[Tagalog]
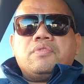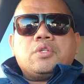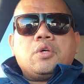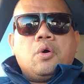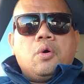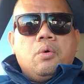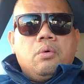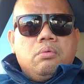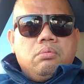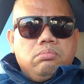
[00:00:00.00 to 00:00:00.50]

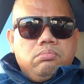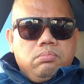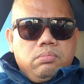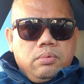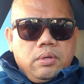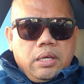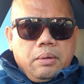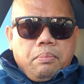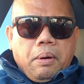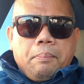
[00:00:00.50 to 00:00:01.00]
So,
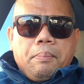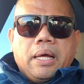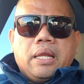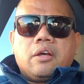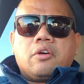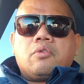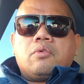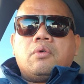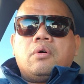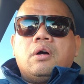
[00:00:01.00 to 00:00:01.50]

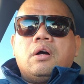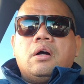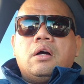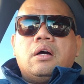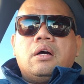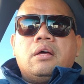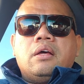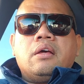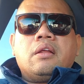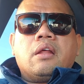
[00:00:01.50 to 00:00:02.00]
ibabalik ko,
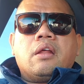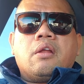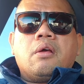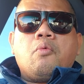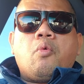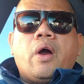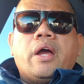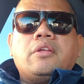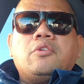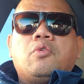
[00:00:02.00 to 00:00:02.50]
uh,
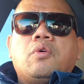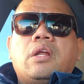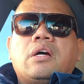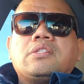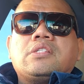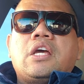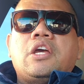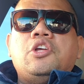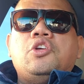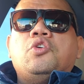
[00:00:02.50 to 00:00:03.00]
i-rewind ko lang
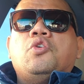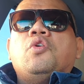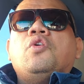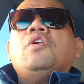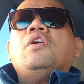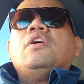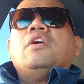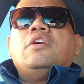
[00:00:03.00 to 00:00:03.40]
sa inyo,